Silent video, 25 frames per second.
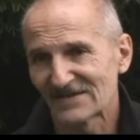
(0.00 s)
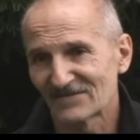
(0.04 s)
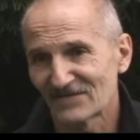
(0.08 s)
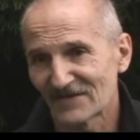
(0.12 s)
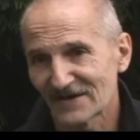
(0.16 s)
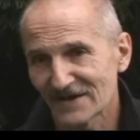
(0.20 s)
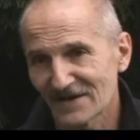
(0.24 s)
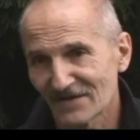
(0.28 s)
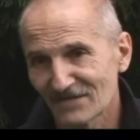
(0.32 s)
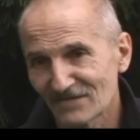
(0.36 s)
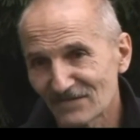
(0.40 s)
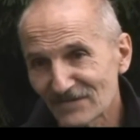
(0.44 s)

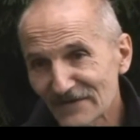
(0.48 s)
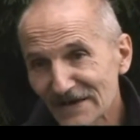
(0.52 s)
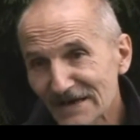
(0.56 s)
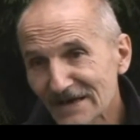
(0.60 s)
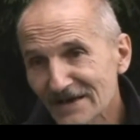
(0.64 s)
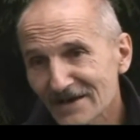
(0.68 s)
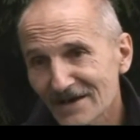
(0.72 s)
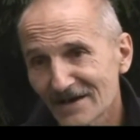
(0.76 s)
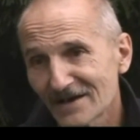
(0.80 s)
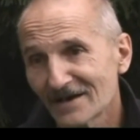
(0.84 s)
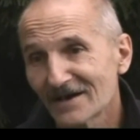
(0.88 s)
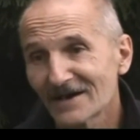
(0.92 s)
Твоя
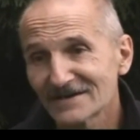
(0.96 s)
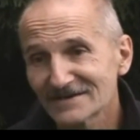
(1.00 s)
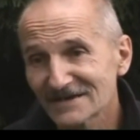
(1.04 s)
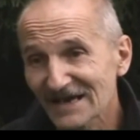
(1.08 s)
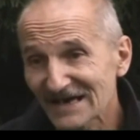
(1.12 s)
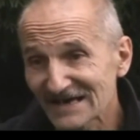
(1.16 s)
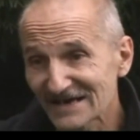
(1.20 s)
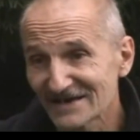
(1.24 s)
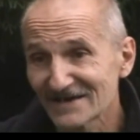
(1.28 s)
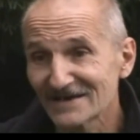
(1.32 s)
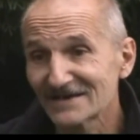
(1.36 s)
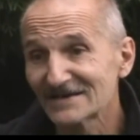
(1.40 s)
вера
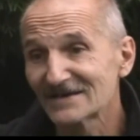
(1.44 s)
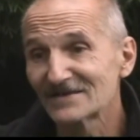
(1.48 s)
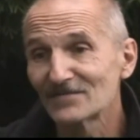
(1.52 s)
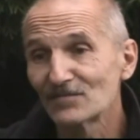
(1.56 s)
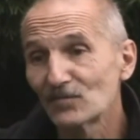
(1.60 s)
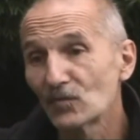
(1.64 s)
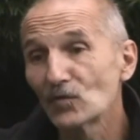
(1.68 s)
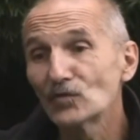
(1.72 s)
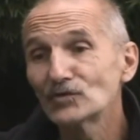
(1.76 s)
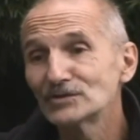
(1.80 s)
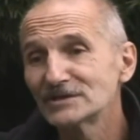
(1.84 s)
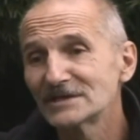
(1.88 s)

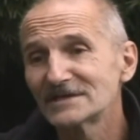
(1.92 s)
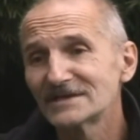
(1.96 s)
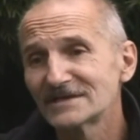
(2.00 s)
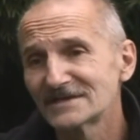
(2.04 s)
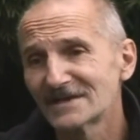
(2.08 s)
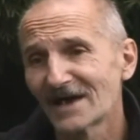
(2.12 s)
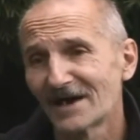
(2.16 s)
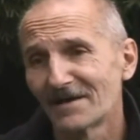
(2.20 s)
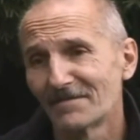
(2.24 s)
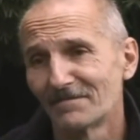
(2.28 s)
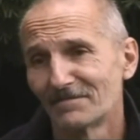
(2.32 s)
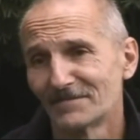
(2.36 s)
будет
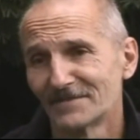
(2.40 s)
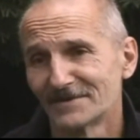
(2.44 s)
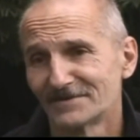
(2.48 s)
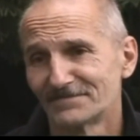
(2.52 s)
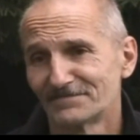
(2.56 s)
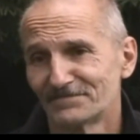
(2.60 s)
там